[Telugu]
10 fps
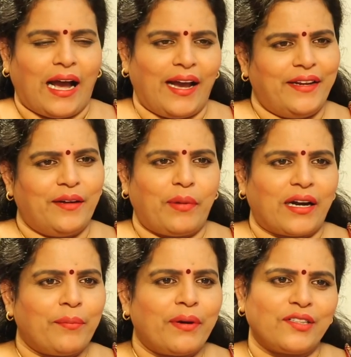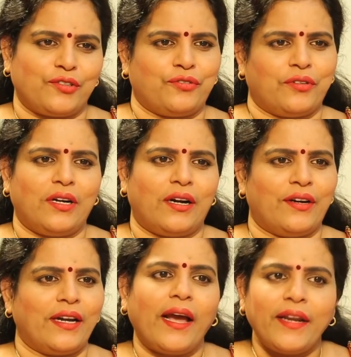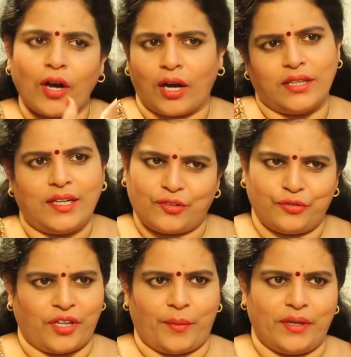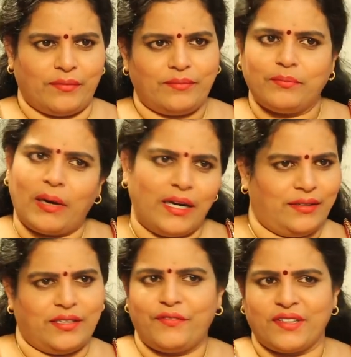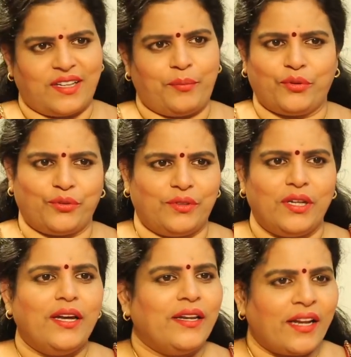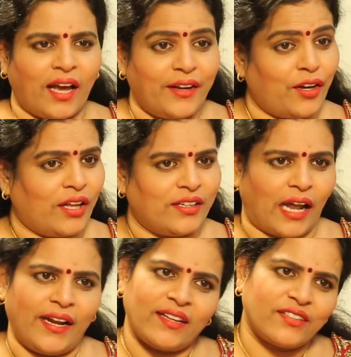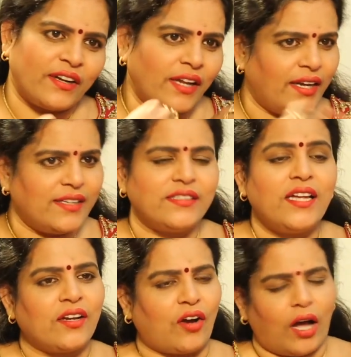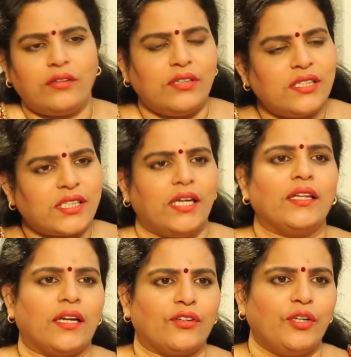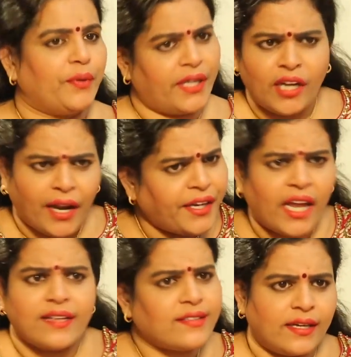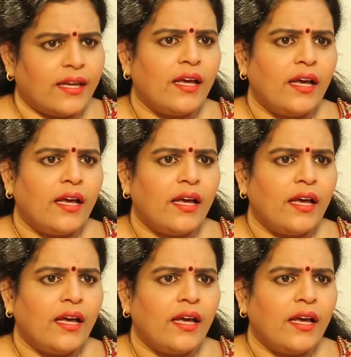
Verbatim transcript: ఆయన బక్కపలచ చోగాడు అంటే ఆయన కాదనేస్తుంది ఆమె మళ్ళీ రివర్స్ అయిపోతుంది నేను ఆయన కాదు అని అనేసి నేను కాదు నేను చేయలేదు అంటుంది ఇప్పుడు నేను అన్ని అనేసి